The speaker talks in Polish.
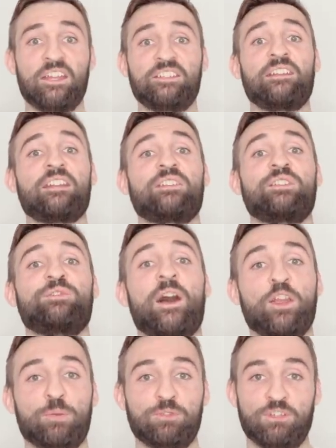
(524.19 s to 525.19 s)
nie
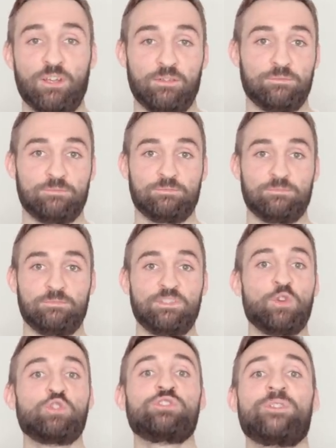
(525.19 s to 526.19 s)
nazywają się,
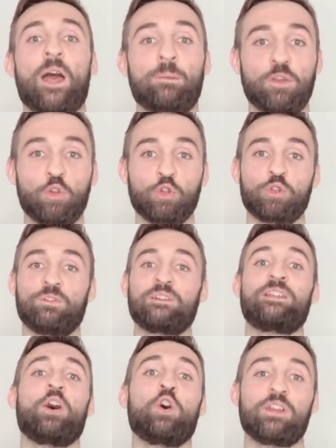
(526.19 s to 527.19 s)
nie używają tego słowa
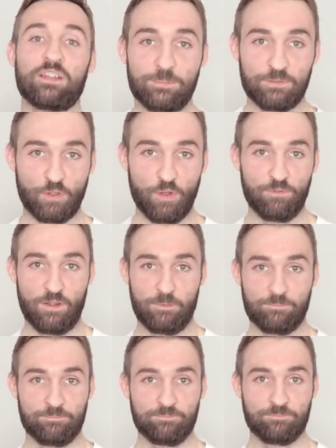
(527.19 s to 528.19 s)
teoria spiskowa